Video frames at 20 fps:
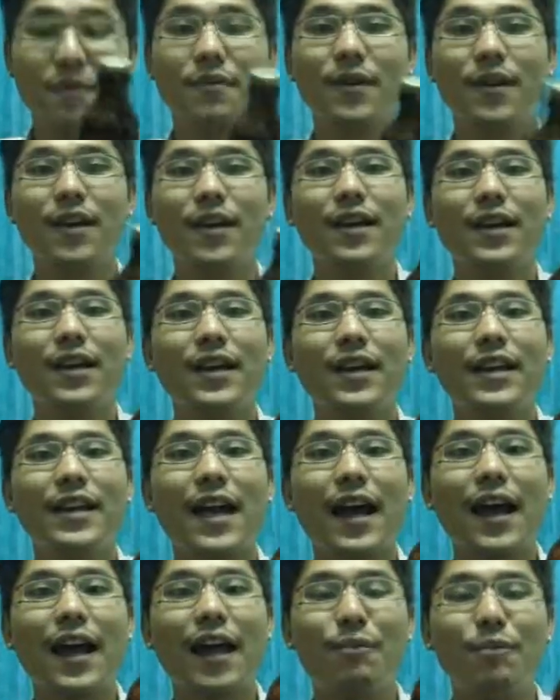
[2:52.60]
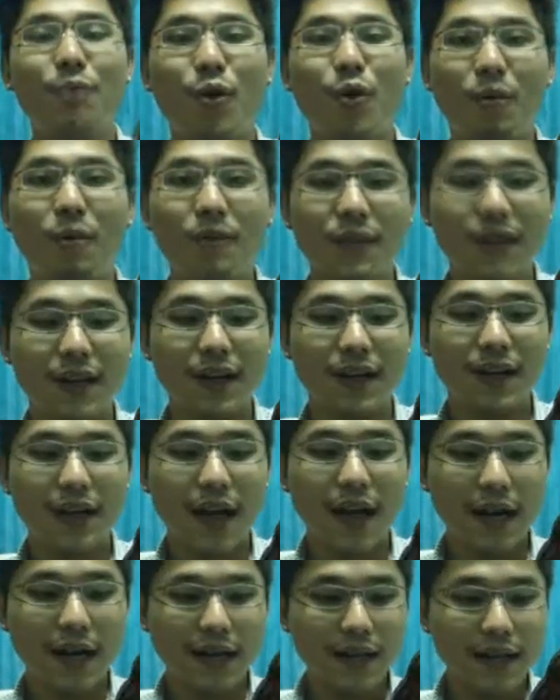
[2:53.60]
330นะครับผม
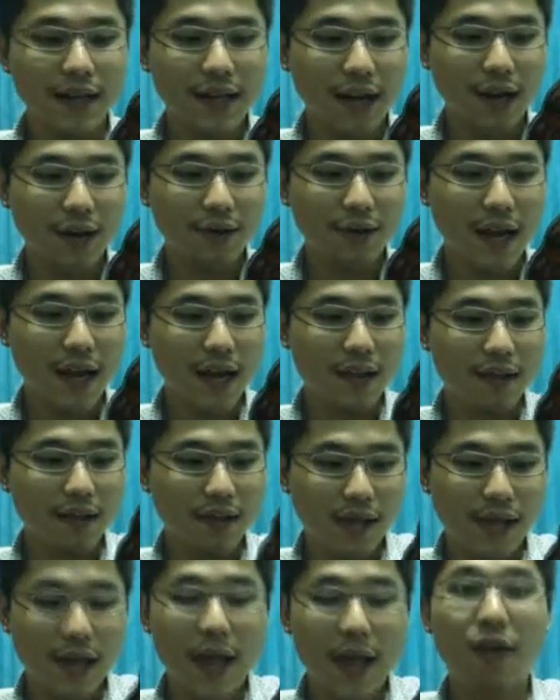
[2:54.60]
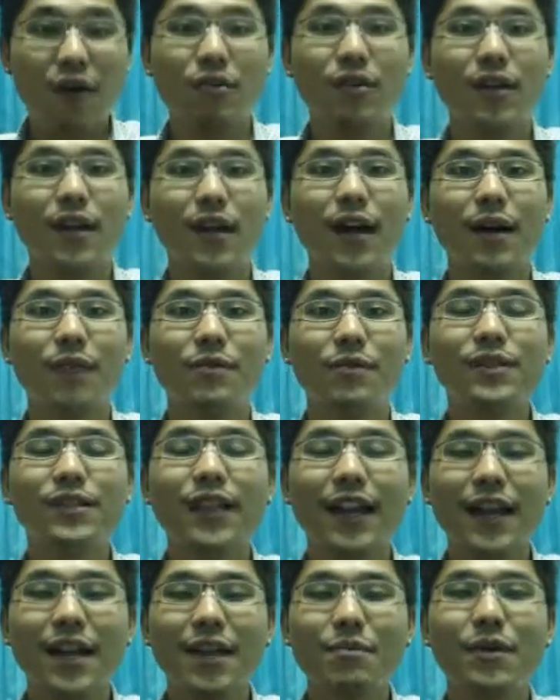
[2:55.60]
อันนี้เนี่ยเขาใช้ CL นะครับซึ่ง
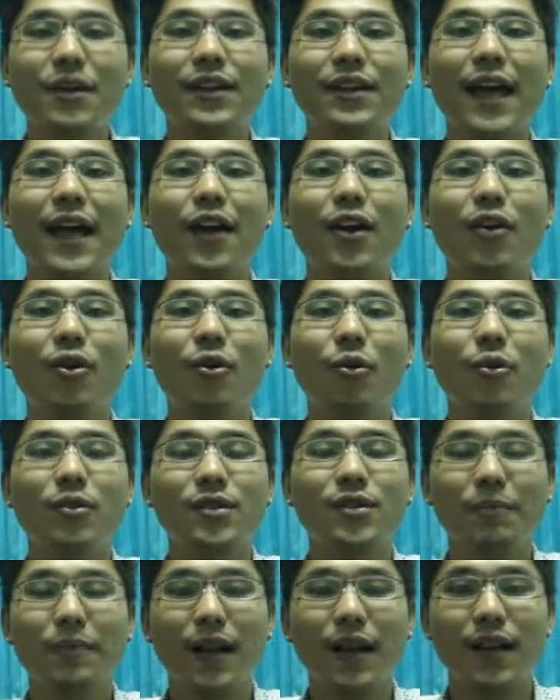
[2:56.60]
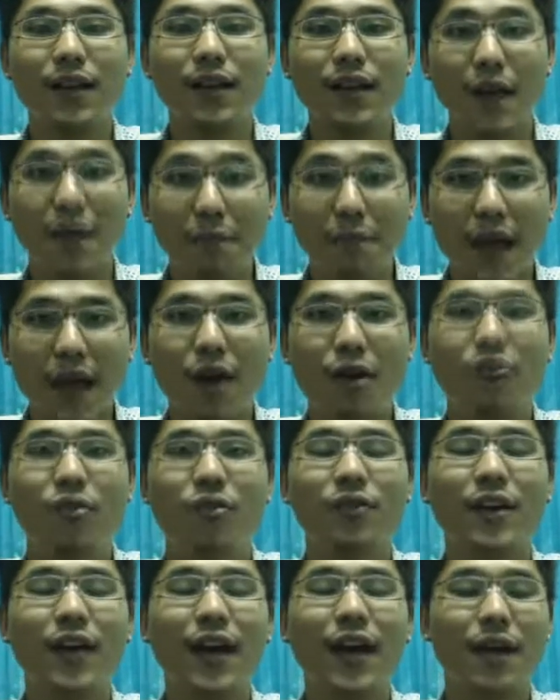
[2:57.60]
ถ้าในเมืองไทยก็คงจะเป็น ML
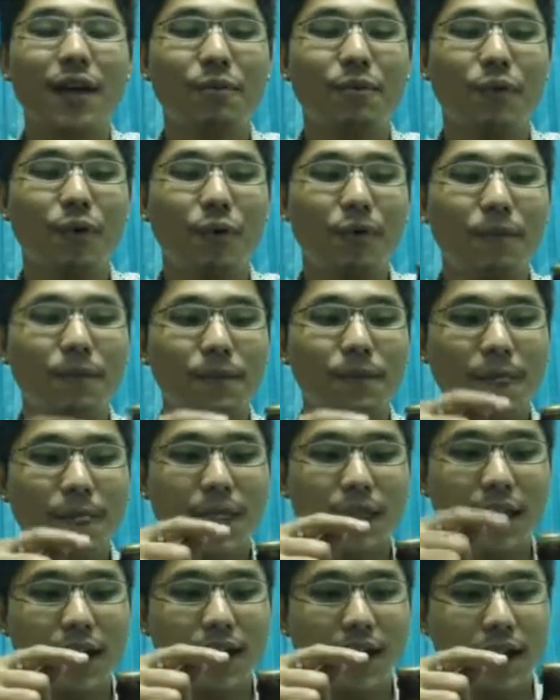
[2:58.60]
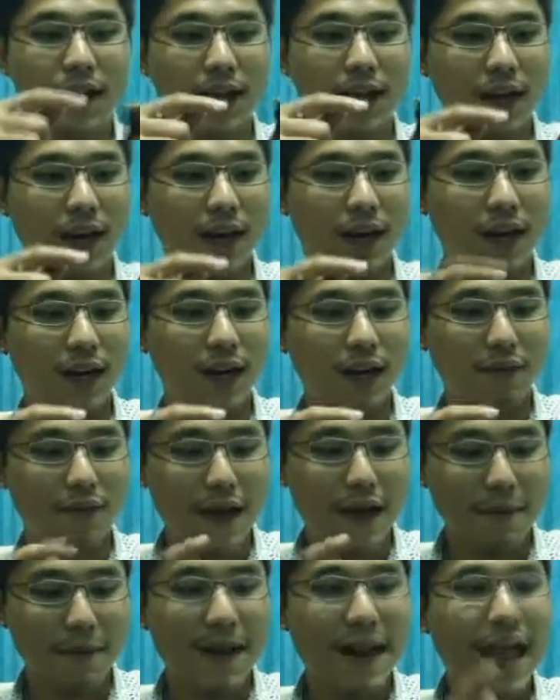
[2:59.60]
นะครับผม
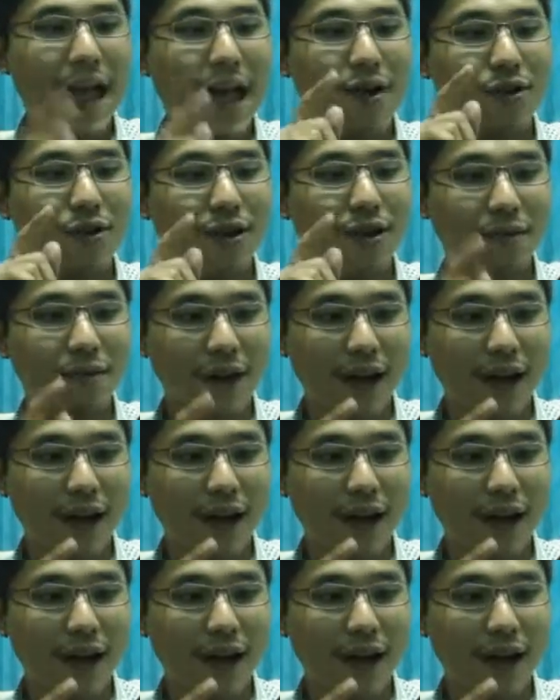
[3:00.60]
ฝาไปแล้ว